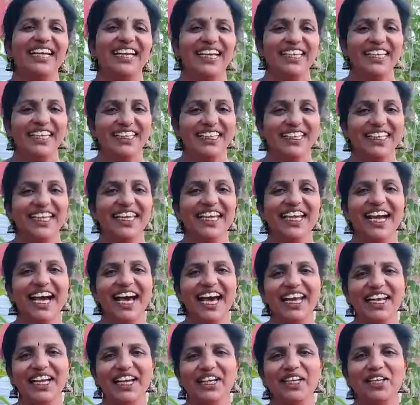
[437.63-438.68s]
ఇంకా ఈ తీగ
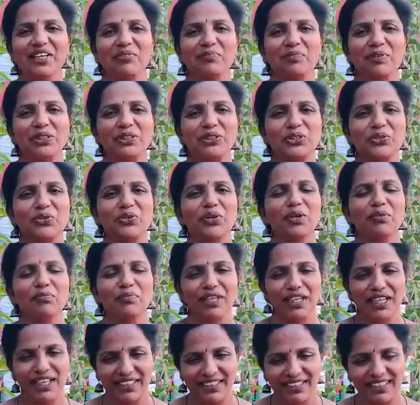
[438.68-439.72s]
ఆలుగడ్డను పెంచుకోవడం
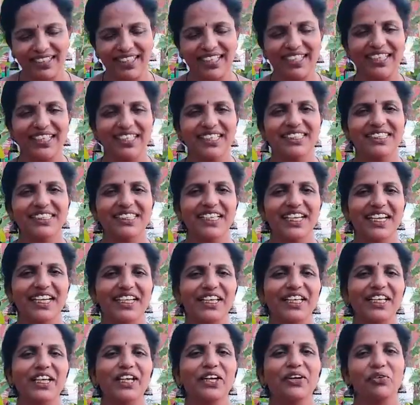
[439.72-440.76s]
ఎంత ఈజీ
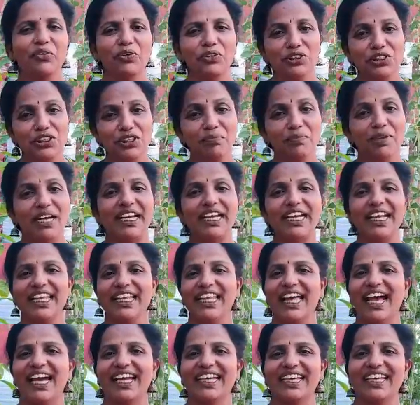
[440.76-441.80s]
అంటే కొంచెం ఎండ
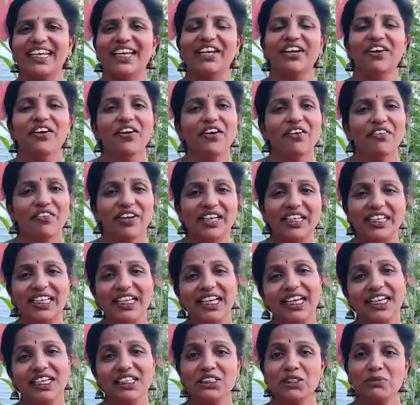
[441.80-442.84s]
తాకి
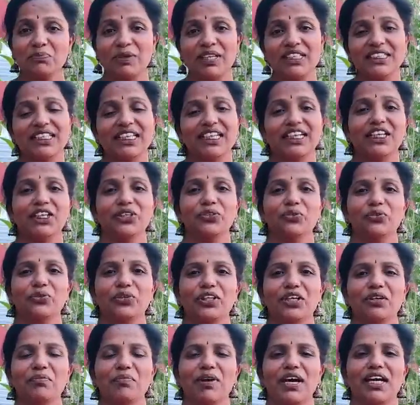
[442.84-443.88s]
వర్టికల్ స్పేస్ అనేది
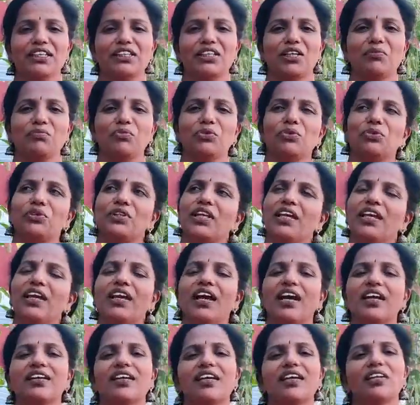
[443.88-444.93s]
ఉంటే మాత్రము తీగ
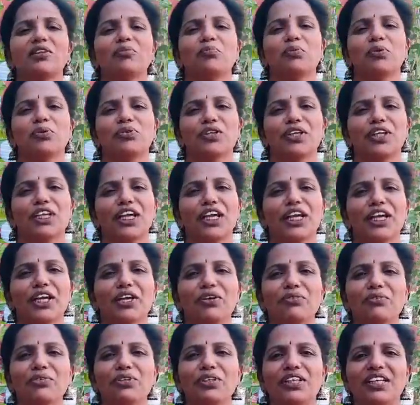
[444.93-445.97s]
అట్లా వెళ్ళిపోతూనే
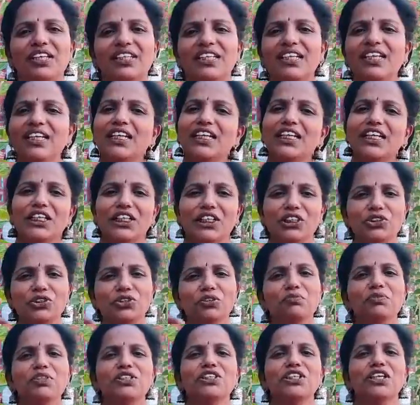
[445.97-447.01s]
ఉంటుంది
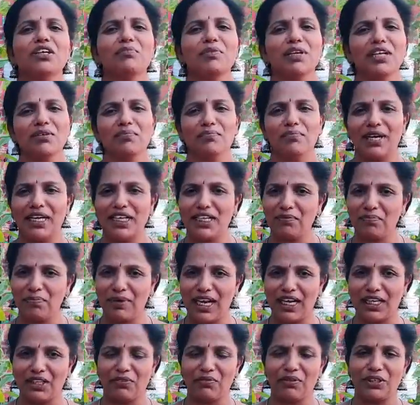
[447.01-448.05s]
ఇంచుమించుగా మనం మనీ
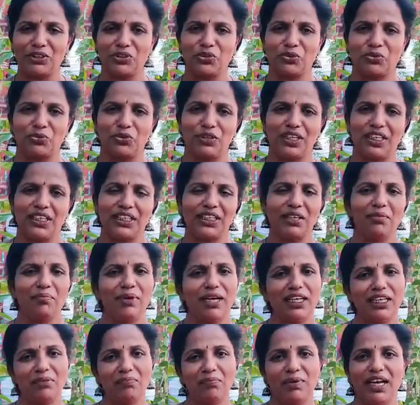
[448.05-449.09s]
ప్లాంట్ పెంచుకున్నట్టే
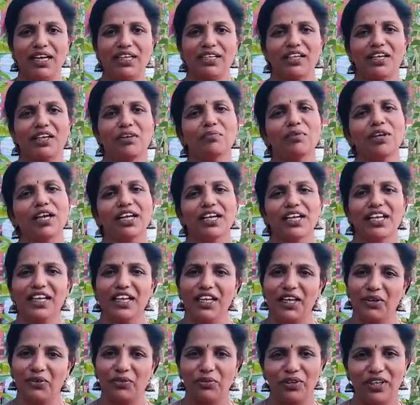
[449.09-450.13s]
మనీ ప్లాంట్కి ఏమో ఎండ
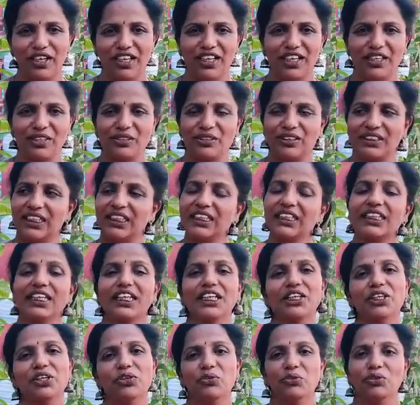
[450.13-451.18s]
లేకుండా నడుస్తుంది
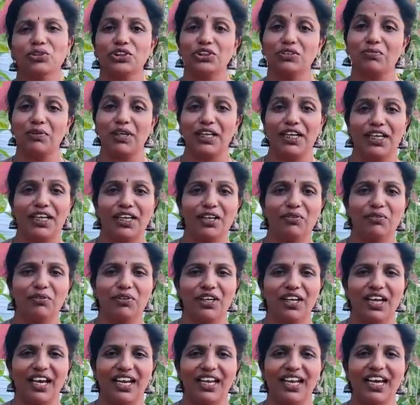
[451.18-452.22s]
దీనికి కొంచెం ఎండ
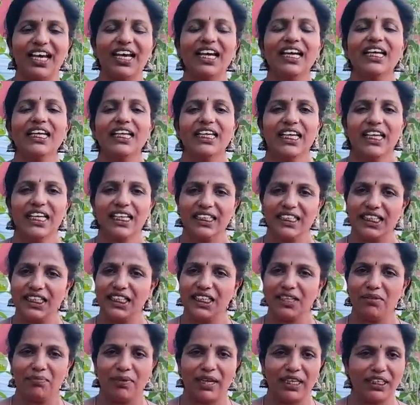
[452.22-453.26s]
ఉండాలా ఇక
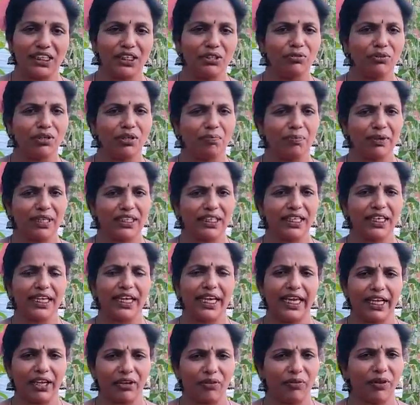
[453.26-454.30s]
దీనికి మట్టి కూడా
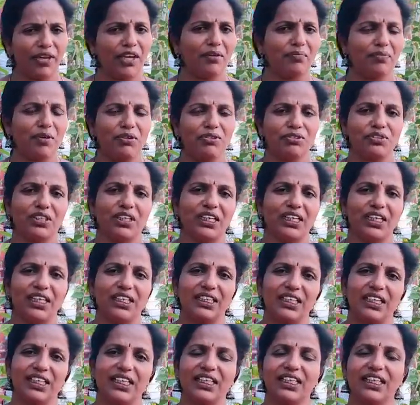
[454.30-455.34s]
పెద్దగా ఎక్కువ ఏం అవసరం
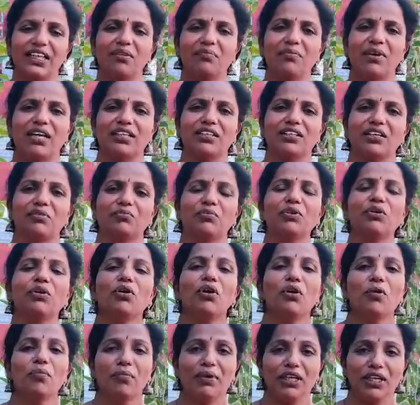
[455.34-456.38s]
లేదు కింద మాత్రము
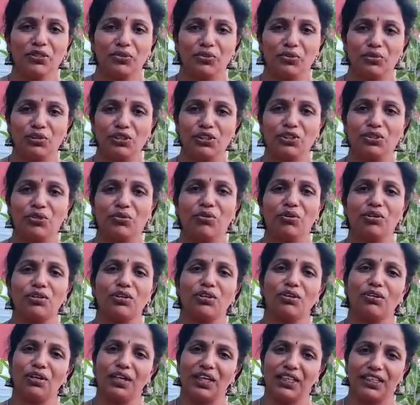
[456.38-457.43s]
మనం తులసి
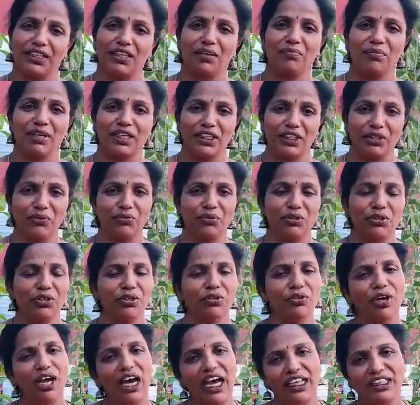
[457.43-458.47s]
కోటలో ఎంత మట్టి
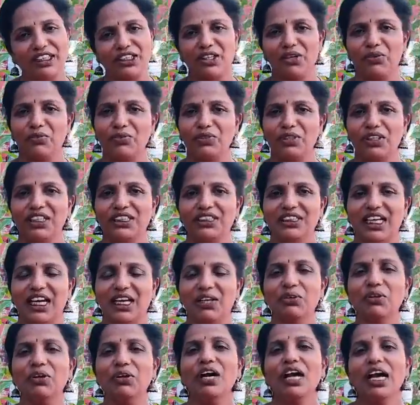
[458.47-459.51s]
ఉంటుందో అంత ఉంటే
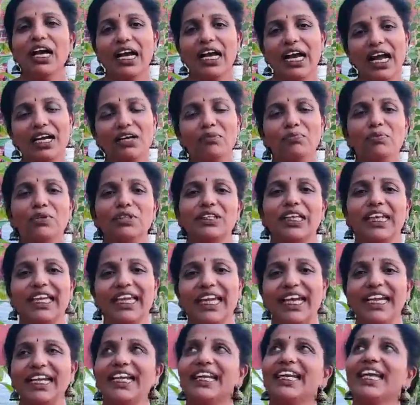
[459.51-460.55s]
చాలు కాకపోతే
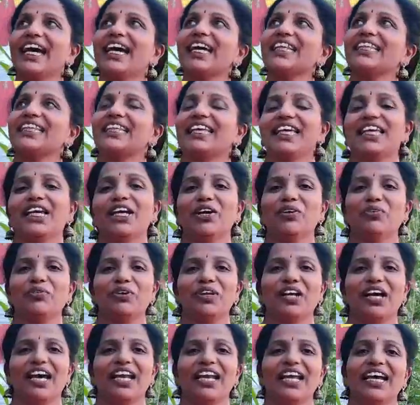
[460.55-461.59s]
ఎండ తీగ
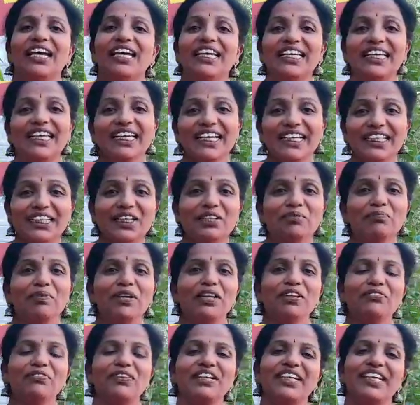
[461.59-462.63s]
ఉండాలి ఇంకా దీని
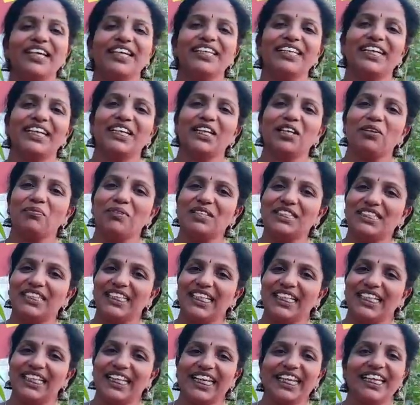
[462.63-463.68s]
బెనిఫిట్ ఏంటంటే
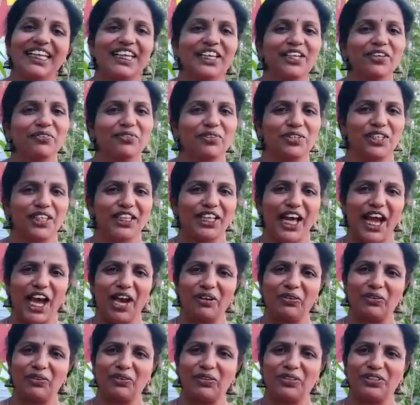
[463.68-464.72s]
మంచి గ్రీనరీ ఉంటుంది
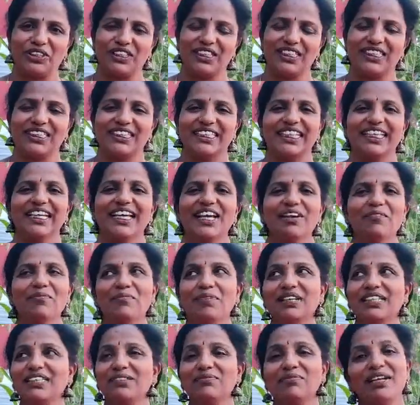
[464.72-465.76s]
ఆకులు వచ్చేసి
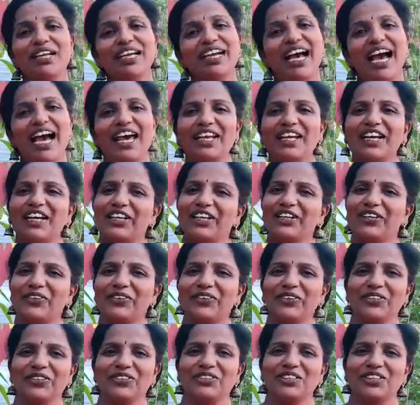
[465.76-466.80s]
మంచి మనకు ఆలుగడ్డలు
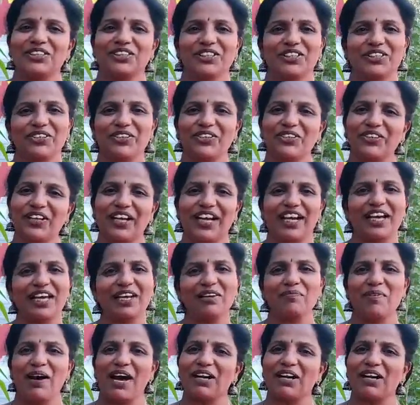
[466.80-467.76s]
కూడా వచ్చేసాయి రెండు రకాల